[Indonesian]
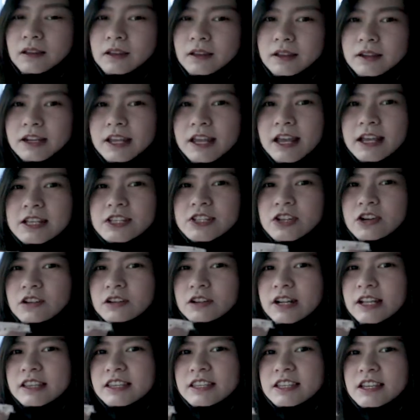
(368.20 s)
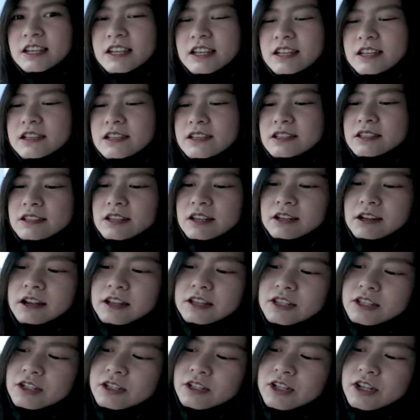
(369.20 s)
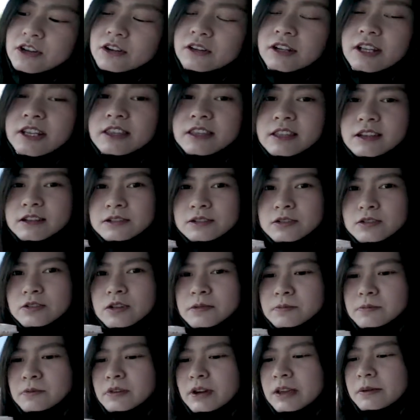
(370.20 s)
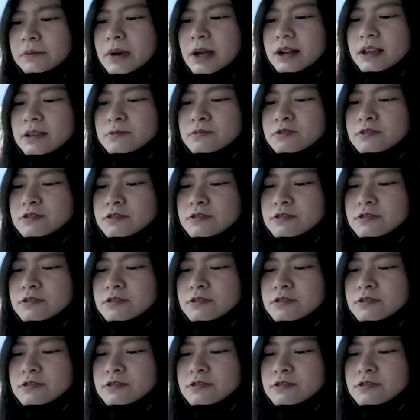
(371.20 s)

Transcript: Ini es coklatnya signature coklat yang 25.000.